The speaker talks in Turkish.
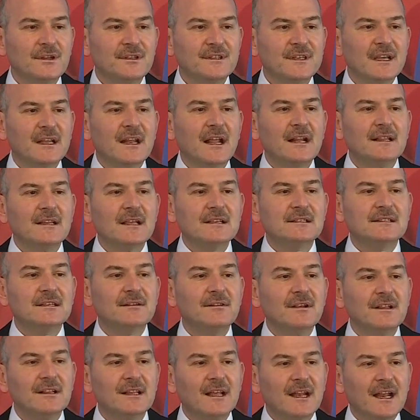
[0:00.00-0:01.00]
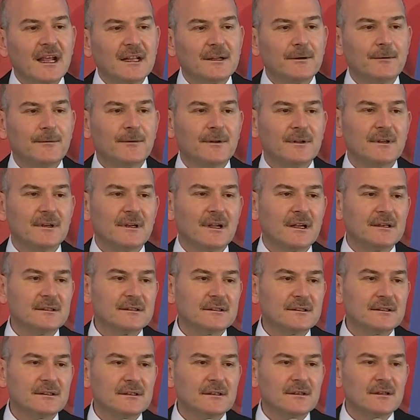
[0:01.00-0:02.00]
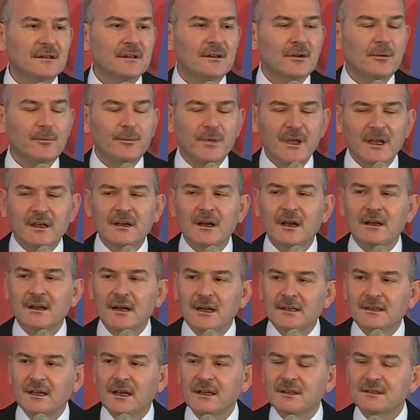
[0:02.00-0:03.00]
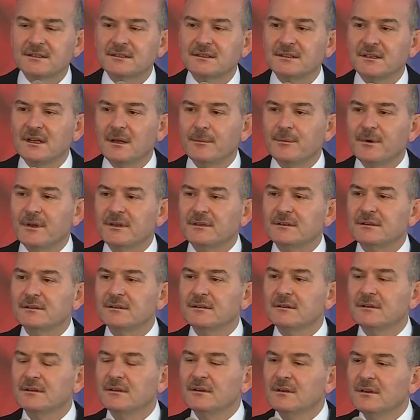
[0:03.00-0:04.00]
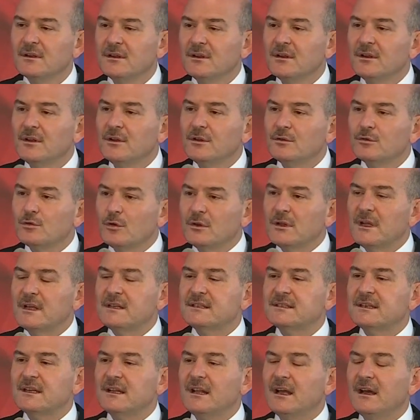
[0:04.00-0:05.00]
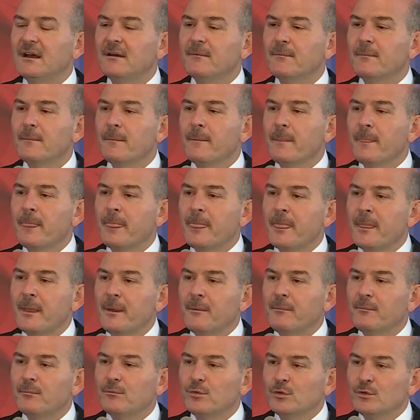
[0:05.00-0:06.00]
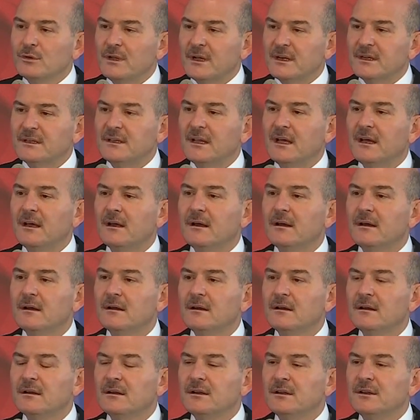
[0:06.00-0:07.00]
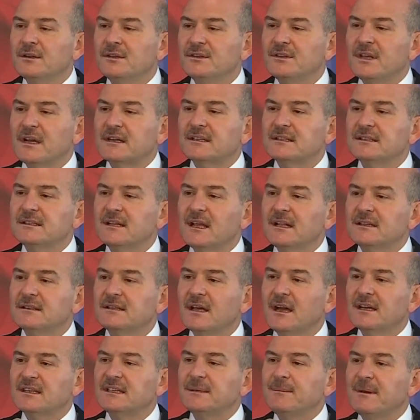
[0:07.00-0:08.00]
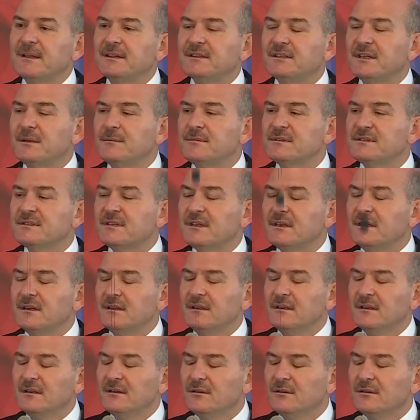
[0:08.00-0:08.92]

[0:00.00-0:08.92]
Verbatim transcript: Genelde sivillere hedef alırlar. PKK da aynısını yapar. Dolayısıyla bunları da yakından takip ettiğimizi